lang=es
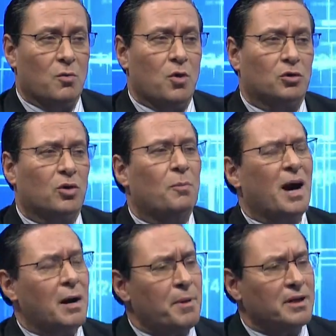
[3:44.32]
los montos?
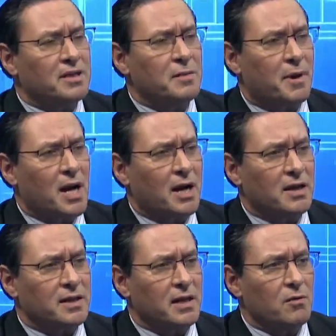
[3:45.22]
Van a participar las
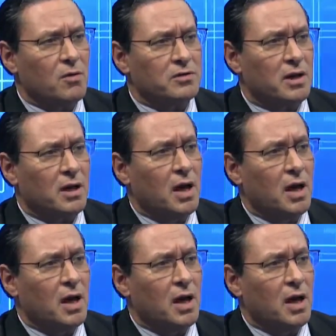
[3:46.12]
casas de bolsa.